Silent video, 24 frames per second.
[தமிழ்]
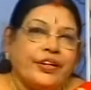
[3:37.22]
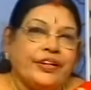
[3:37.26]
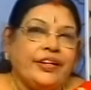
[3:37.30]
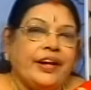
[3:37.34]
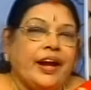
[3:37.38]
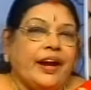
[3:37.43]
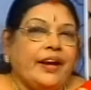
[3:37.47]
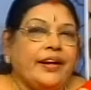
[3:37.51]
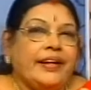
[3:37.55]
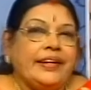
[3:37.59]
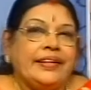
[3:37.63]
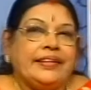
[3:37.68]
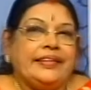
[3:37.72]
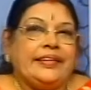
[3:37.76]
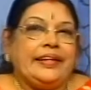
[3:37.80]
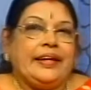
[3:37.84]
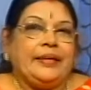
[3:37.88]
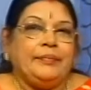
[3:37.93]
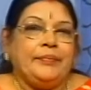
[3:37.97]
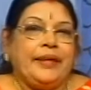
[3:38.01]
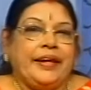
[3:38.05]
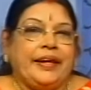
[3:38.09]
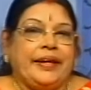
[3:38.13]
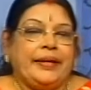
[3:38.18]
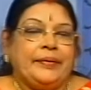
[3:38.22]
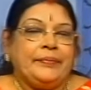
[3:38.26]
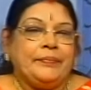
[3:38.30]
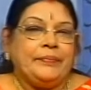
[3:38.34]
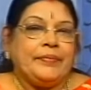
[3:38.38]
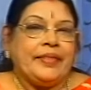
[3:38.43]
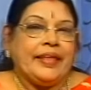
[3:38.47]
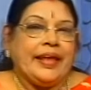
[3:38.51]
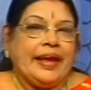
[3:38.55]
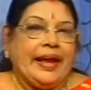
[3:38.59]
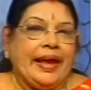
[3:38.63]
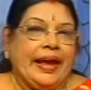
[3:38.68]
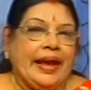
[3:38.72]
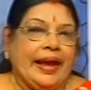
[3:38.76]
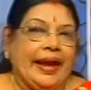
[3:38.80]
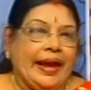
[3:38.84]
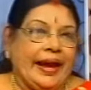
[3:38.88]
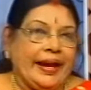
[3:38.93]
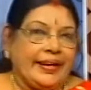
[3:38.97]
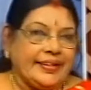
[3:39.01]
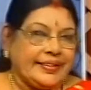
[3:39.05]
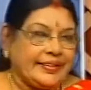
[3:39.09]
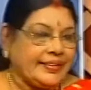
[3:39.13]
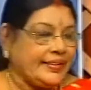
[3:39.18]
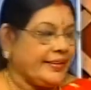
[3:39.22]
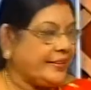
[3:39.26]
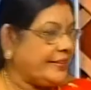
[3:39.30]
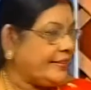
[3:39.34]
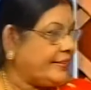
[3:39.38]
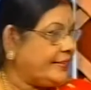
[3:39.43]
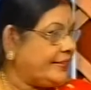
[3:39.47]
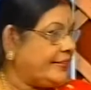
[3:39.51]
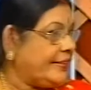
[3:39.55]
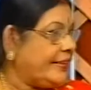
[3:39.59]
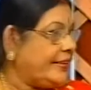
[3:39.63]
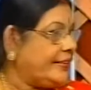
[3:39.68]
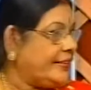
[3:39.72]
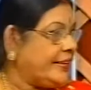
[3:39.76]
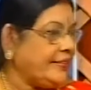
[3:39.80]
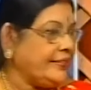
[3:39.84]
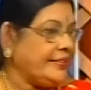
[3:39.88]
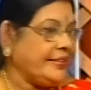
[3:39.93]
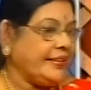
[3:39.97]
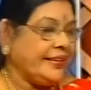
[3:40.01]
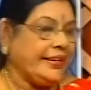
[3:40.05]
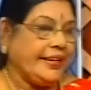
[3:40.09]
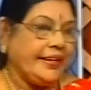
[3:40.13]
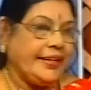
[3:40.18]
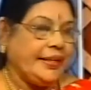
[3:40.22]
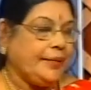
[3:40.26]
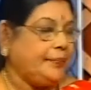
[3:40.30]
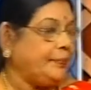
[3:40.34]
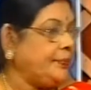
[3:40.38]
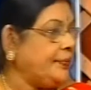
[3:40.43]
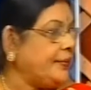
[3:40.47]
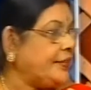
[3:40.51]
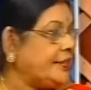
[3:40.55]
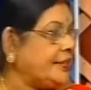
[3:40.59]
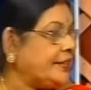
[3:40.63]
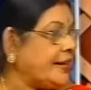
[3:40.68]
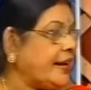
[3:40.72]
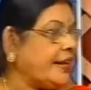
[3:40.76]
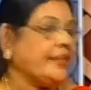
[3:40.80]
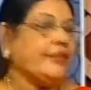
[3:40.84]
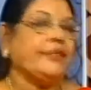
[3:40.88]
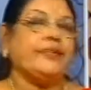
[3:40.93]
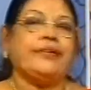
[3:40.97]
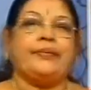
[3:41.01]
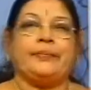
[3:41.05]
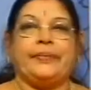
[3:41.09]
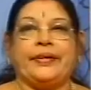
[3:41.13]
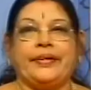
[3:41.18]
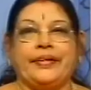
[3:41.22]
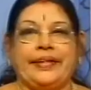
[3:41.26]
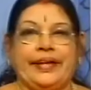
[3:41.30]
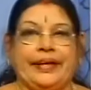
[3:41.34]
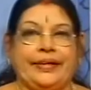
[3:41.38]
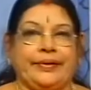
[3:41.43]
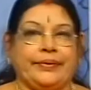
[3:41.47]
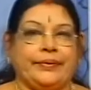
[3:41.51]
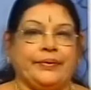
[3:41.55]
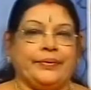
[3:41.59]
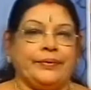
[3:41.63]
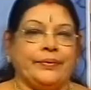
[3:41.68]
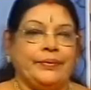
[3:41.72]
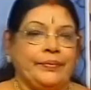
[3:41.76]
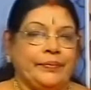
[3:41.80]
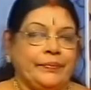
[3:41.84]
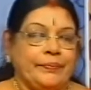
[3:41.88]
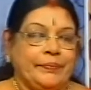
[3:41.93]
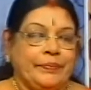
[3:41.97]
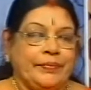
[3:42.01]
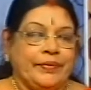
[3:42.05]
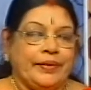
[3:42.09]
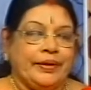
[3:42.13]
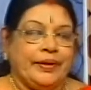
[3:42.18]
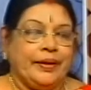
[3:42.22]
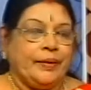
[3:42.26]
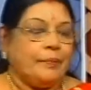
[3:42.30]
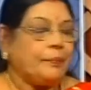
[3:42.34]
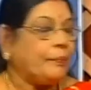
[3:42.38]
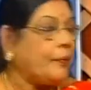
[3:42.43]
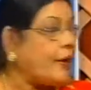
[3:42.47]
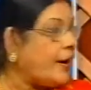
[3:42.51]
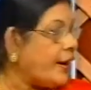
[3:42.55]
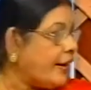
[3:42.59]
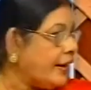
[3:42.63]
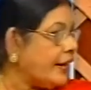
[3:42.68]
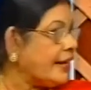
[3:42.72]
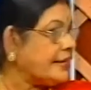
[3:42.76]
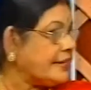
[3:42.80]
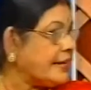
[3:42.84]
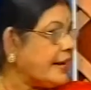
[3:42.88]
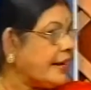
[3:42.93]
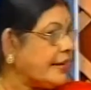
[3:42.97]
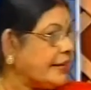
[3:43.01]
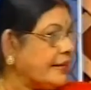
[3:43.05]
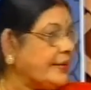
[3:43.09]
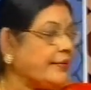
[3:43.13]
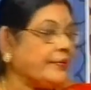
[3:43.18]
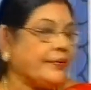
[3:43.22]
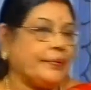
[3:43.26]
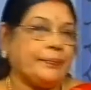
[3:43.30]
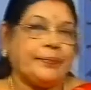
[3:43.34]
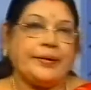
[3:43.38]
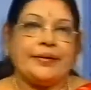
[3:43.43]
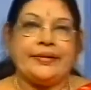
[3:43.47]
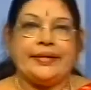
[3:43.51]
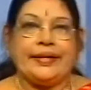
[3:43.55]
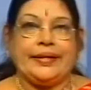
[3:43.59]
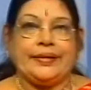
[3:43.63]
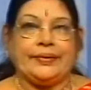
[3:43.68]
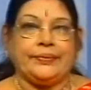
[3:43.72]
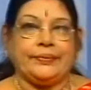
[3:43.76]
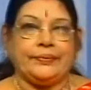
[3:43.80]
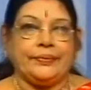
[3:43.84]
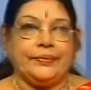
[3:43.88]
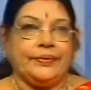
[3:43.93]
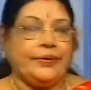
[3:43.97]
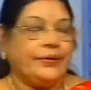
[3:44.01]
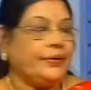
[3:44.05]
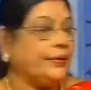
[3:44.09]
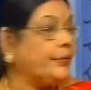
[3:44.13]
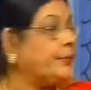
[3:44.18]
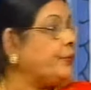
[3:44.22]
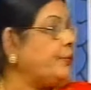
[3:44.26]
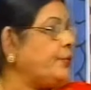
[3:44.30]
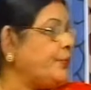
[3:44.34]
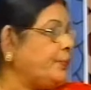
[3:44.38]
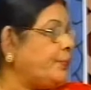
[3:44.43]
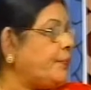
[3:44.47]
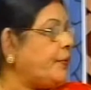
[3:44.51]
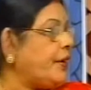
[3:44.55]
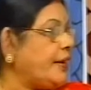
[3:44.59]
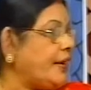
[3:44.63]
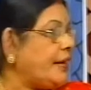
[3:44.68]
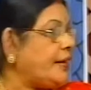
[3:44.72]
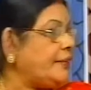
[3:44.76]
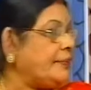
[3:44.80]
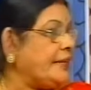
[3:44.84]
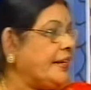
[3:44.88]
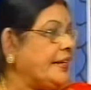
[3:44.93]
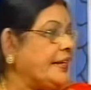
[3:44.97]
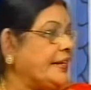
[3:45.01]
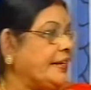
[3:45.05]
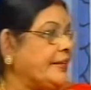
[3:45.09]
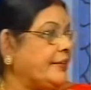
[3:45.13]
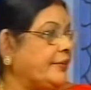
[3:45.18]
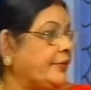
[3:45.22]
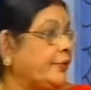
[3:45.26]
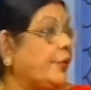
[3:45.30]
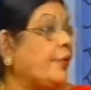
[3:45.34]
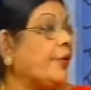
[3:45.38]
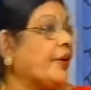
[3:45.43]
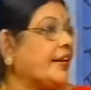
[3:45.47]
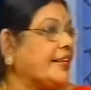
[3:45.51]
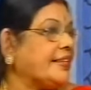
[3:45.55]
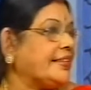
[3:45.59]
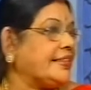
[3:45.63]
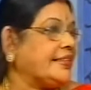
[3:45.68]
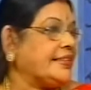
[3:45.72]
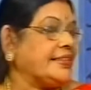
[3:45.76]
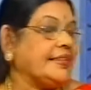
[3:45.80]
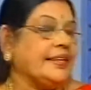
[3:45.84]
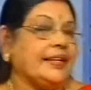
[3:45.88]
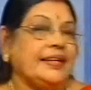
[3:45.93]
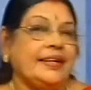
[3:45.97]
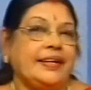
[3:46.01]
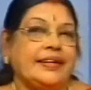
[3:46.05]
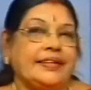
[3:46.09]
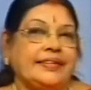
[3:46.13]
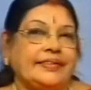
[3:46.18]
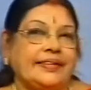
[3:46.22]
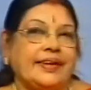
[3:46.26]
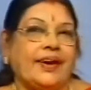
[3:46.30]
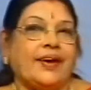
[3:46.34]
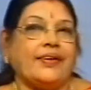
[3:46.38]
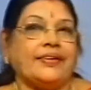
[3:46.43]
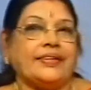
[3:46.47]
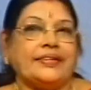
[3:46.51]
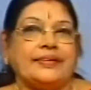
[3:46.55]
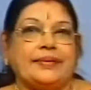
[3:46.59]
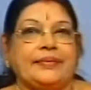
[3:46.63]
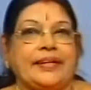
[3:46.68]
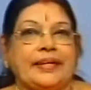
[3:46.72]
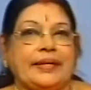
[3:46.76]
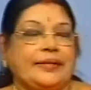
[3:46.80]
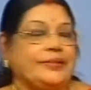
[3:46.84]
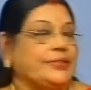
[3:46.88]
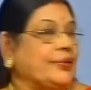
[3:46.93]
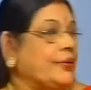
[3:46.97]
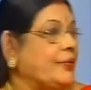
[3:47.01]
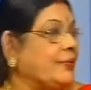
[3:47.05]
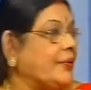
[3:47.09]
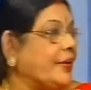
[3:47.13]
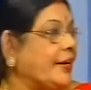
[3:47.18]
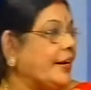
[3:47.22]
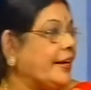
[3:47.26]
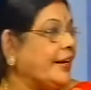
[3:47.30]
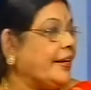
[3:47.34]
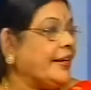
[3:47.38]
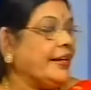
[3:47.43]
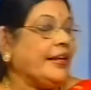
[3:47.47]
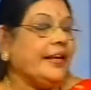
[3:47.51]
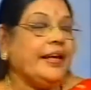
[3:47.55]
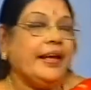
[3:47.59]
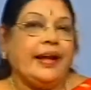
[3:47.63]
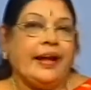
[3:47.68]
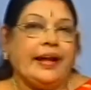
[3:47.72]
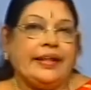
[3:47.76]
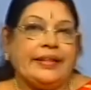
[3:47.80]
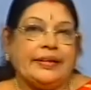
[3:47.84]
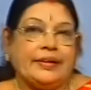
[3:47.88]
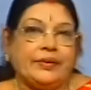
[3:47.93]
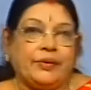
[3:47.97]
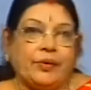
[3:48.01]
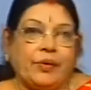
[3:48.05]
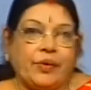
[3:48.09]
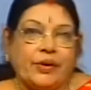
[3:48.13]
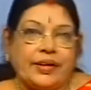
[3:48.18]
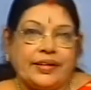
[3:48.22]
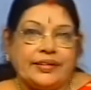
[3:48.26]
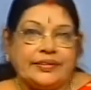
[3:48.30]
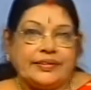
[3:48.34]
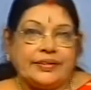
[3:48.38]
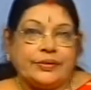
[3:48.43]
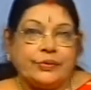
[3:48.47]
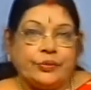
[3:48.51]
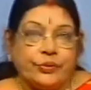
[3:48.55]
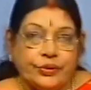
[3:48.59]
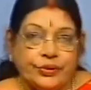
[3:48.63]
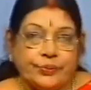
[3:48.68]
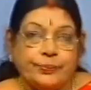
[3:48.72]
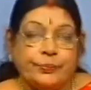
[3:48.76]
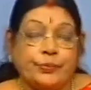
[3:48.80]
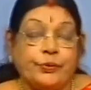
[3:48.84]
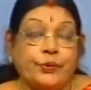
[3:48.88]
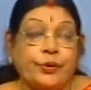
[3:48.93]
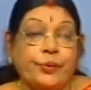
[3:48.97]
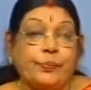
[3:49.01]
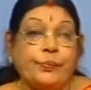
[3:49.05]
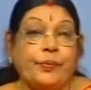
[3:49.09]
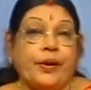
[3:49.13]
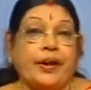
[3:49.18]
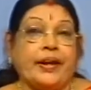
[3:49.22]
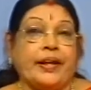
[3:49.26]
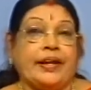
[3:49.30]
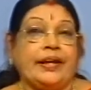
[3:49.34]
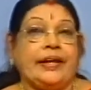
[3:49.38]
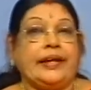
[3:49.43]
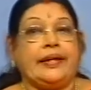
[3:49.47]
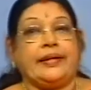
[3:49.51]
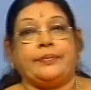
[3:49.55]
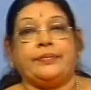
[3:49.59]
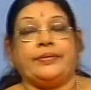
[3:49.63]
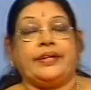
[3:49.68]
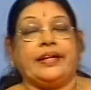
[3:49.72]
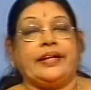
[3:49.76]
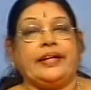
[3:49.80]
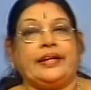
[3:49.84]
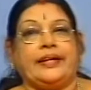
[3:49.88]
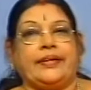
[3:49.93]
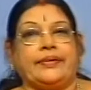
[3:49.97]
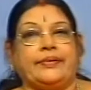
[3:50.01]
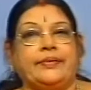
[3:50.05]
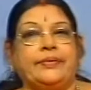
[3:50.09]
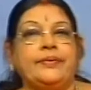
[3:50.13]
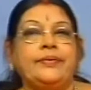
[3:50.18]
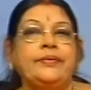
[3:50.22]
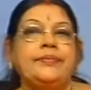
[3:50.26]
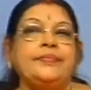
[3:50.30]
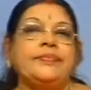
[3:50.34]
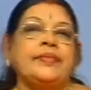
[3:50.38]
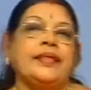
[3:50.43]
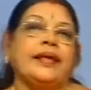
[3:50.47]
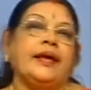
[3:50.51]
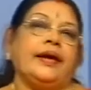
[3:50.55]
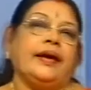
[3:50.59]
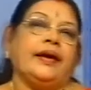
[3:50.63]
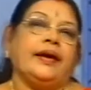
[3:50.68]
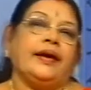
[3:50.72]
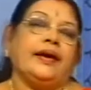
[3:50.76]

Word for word: ஒவ்வொரு நாடகத்திலையுமே ஆக்ஷன் அதாவது நடிப்பு சார்ந்த ஒரு பகுதி இருக்கும் பாடல் சார்ந்த ஒரு பகுதி இருக்கும் குழு பாடல் அப்படிங்கிறது கோரஸ் சாங்ஸ் அப்படின்னு சொல்லுவாங்க அந்த கோரன்ஸ் குழு குழு பாடல் என்ற முறையில் இருக்கும்